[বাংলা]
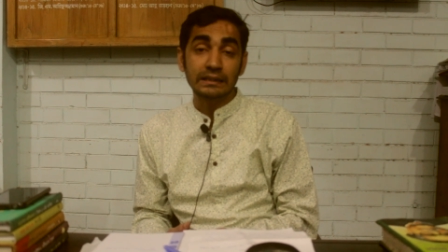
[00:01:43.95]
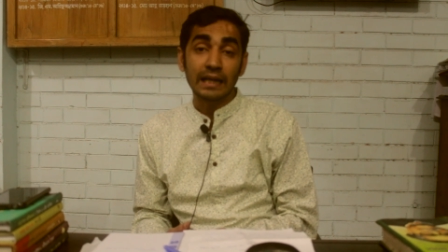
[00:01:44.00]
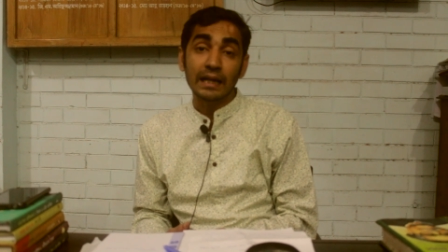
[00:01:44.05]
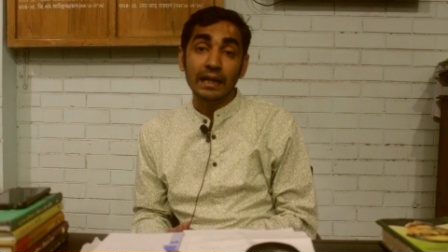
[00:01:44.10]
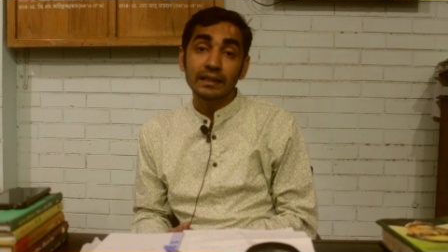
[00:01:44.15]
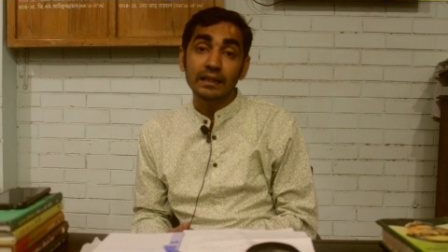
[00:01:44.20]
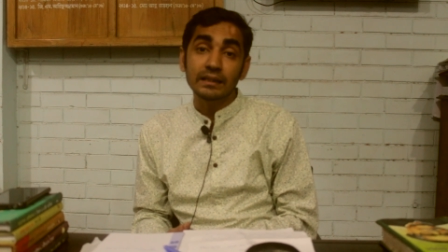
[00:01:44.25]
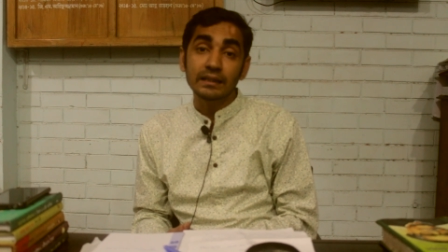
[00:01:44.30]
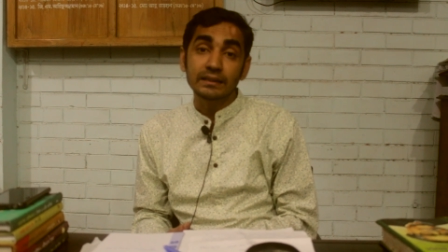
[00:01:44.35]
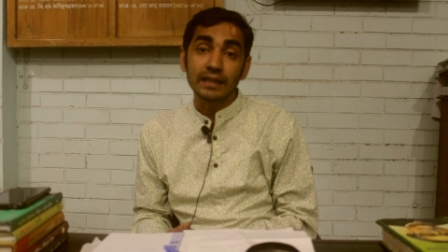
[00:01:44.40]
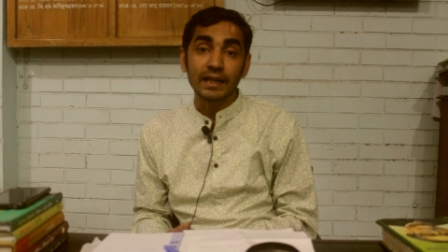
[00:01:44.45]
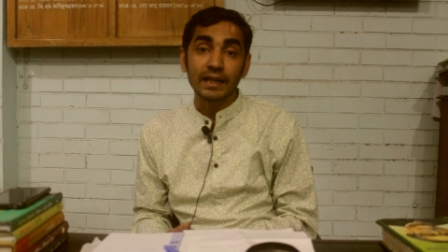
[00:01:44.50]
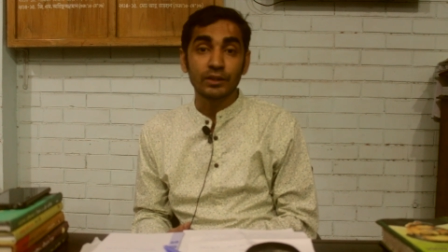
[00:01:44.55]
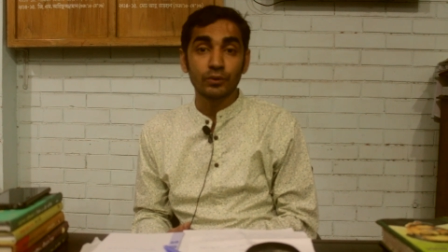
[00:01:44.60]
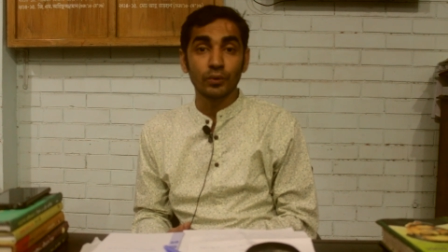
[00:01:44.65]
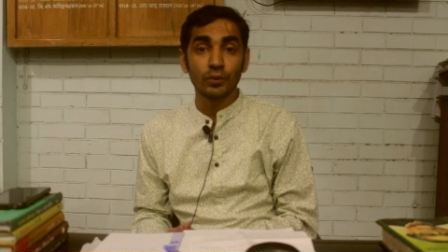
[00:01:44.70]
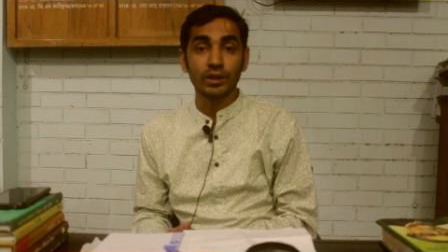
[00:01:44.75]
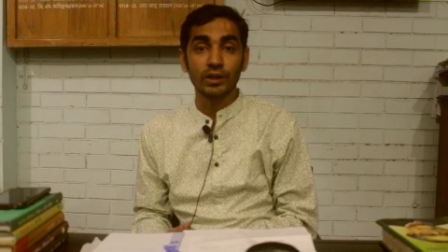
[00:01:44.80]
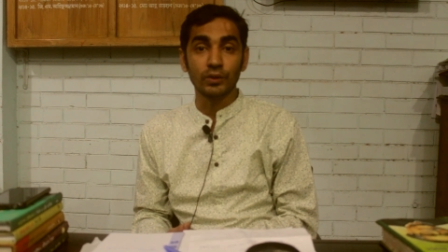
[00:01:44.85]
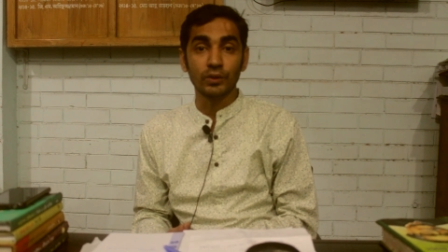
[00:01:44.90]
তাদের
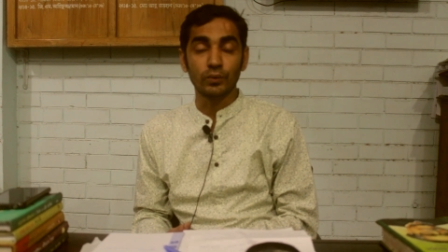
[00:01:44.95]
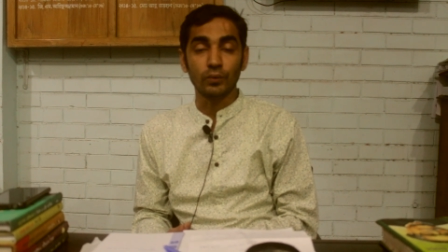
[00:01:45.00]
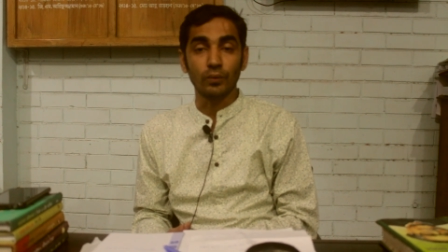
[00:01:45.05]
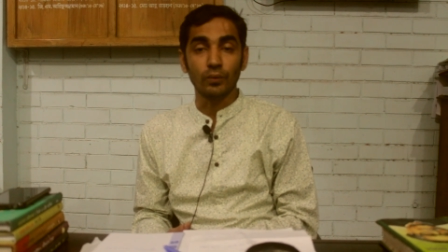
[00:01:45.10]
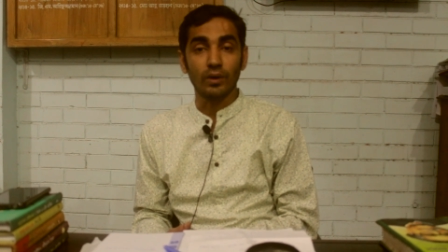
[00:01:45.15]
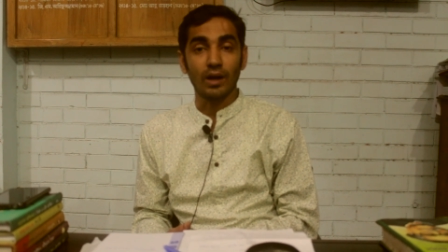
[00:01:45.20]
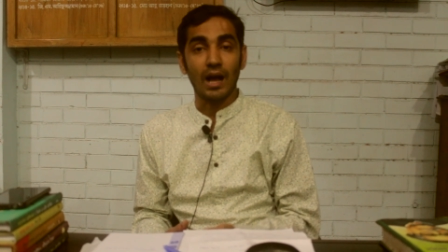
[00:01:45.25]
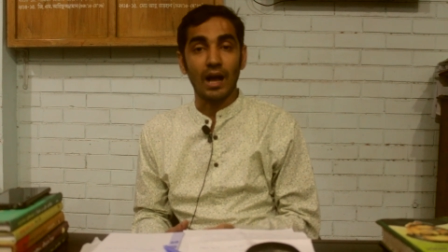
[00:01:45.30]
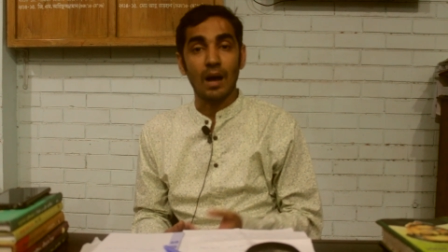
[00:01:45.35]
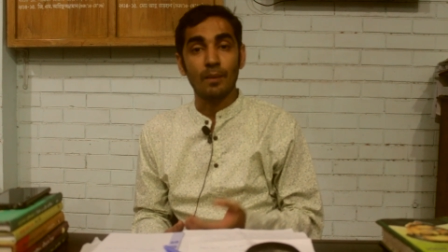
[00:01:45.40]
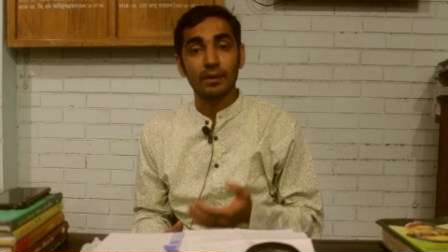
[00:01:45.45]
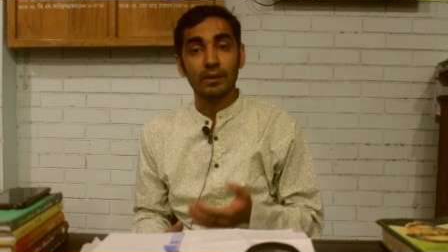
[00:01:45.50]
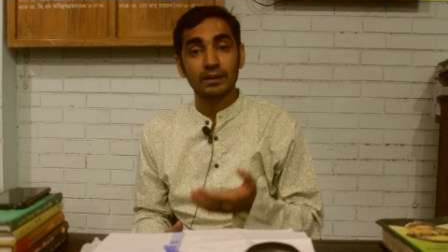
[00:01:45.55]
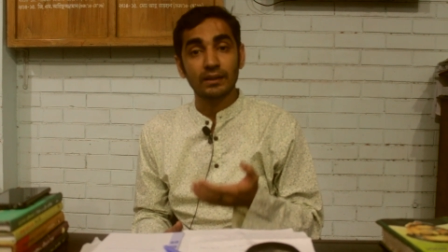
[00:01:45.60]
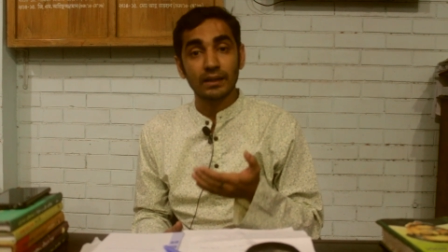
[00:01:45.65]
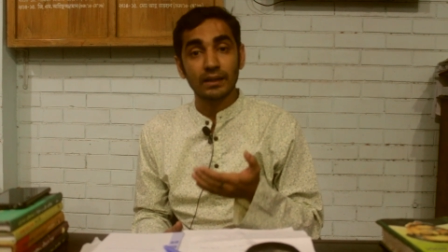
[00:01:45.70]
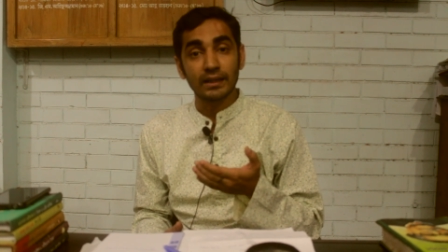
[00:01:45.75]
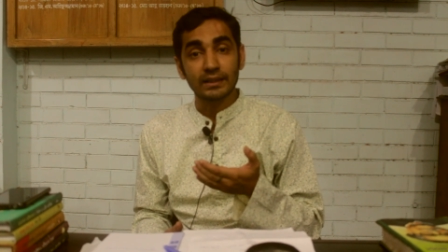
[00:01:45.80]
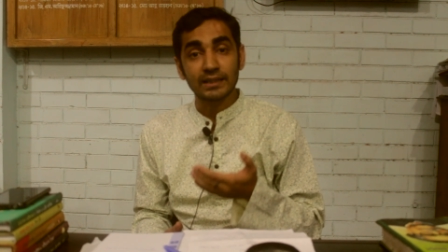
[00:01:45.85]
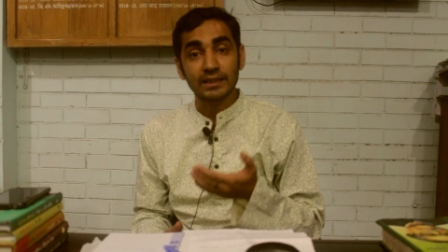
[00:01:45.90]
চাইতেও কিন্তু
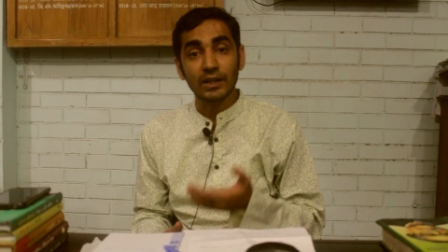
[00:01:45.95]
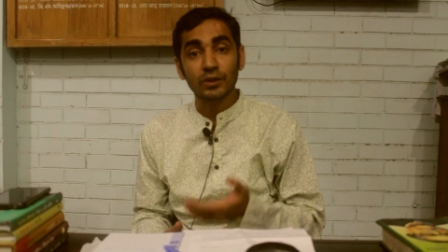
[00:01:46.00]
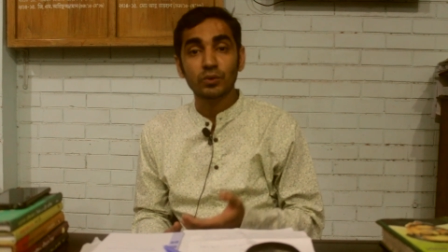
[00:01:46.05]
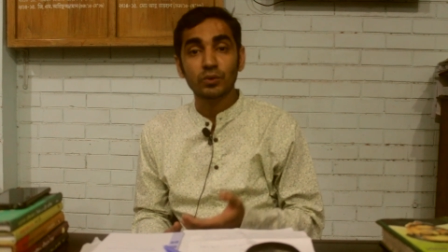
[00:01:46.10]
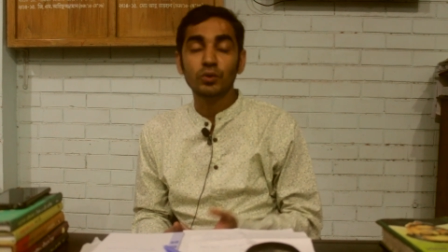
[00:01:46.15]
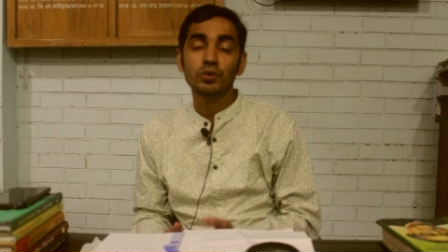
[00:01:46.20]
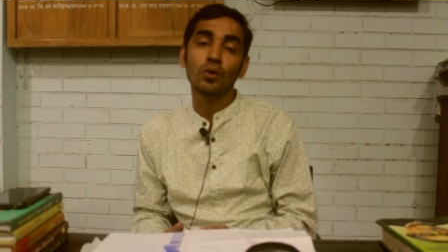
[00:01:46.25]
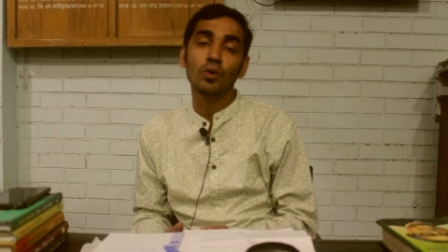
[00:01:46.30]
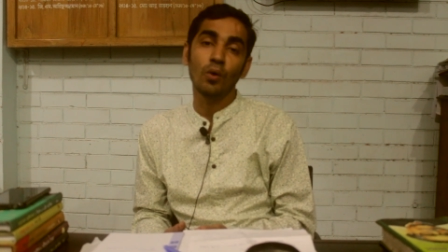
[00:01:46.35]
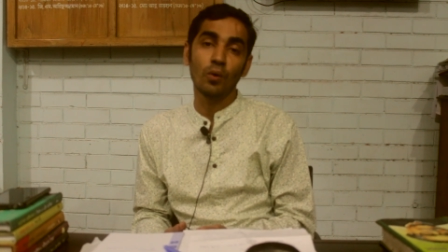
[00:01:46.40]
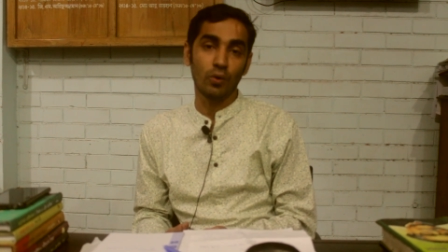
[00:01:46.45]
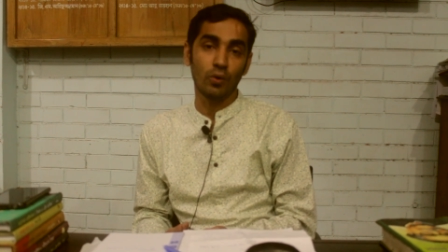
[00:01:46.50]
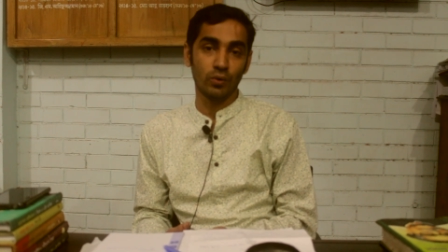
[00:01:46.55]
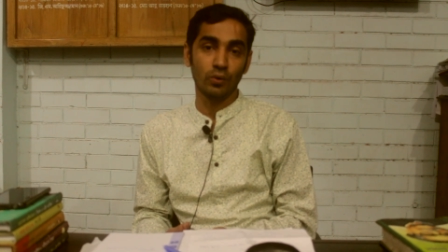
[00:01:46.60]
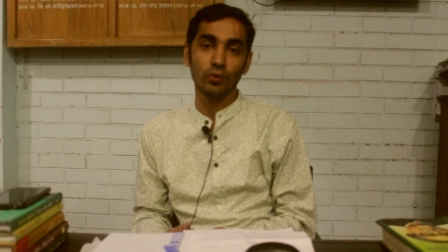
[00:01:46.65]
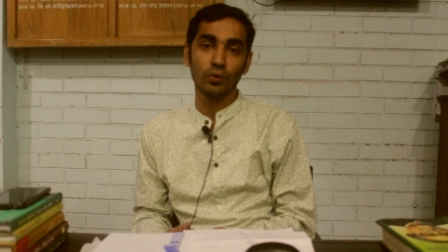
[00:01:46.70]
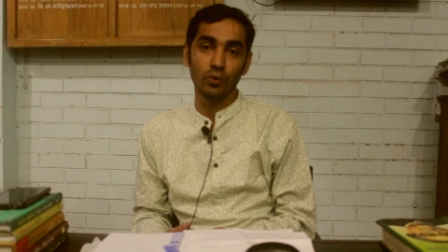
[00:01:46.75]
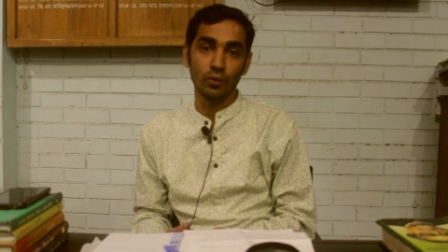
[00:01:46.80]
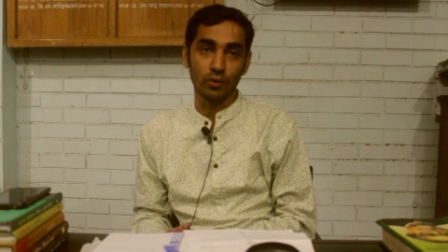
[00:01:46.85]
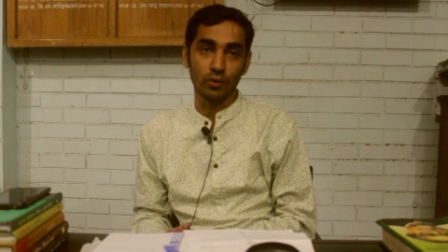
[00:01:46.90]
আমাদের এই ছাত্র
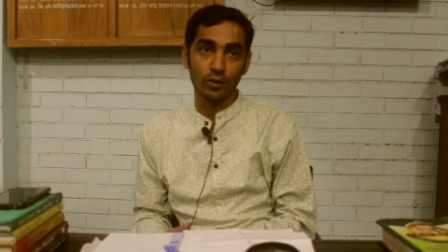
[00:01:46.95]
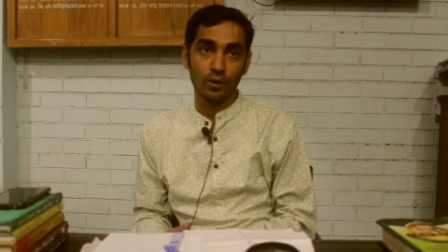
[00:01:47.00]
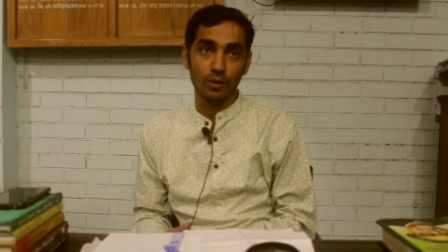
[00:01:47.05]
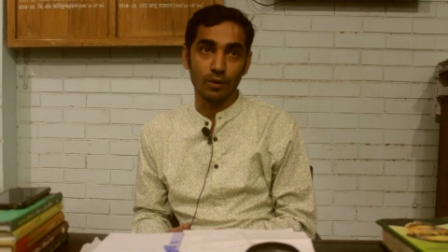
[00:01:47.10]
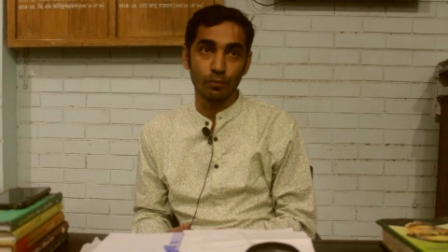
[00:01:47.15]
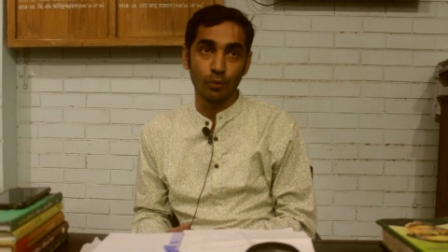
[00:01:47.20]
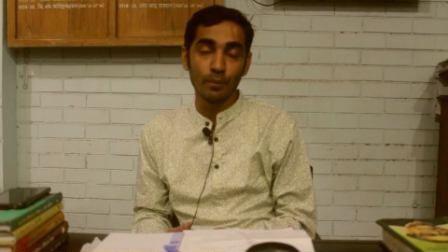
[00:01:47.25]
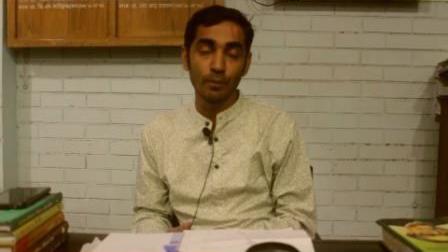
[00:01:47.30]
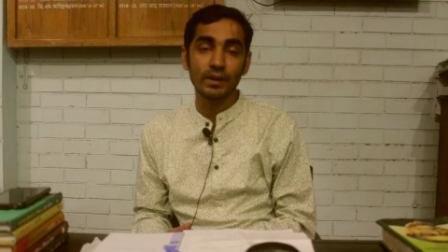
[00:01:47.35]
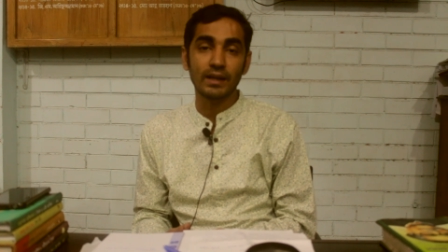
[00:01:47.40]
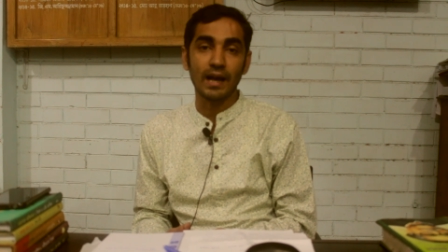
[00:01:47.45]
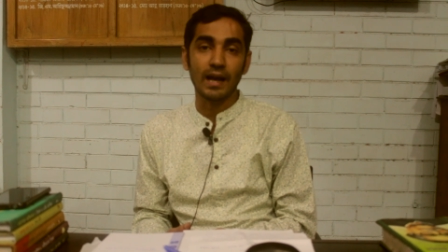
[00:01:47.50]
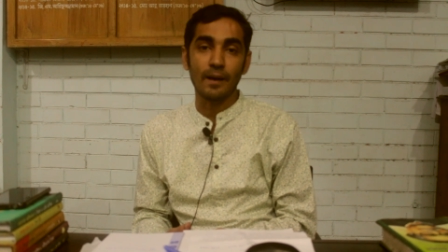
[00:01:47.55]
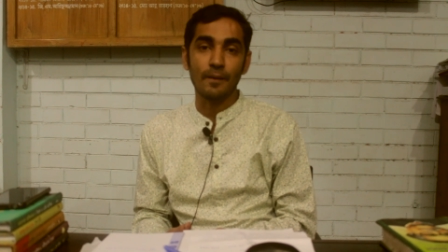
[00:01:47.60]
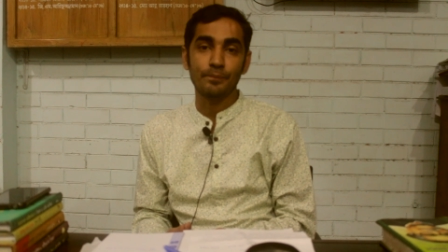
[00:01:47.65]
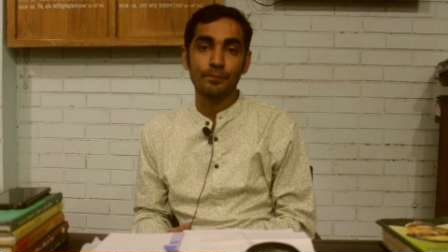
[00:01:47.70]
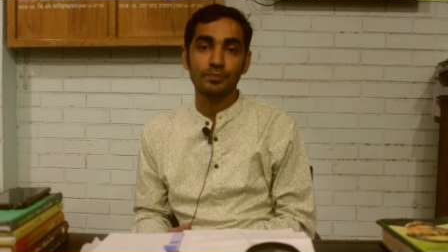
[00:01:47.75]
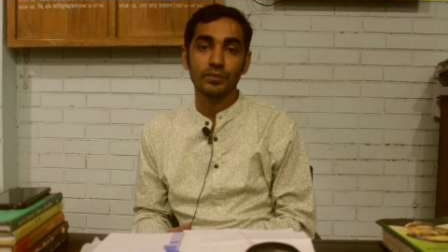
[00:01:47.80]
সংগঠনগুলোর ভূমিকা